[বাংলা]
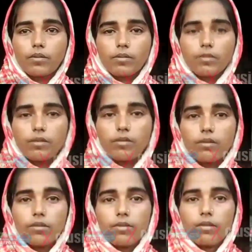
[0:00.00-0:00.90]
আপনার নাম
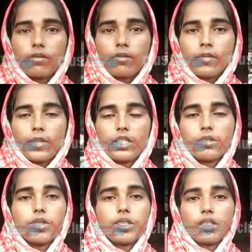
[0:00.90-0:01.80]

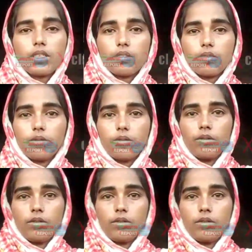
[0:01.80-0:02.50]
ইসমাতারা খাতুন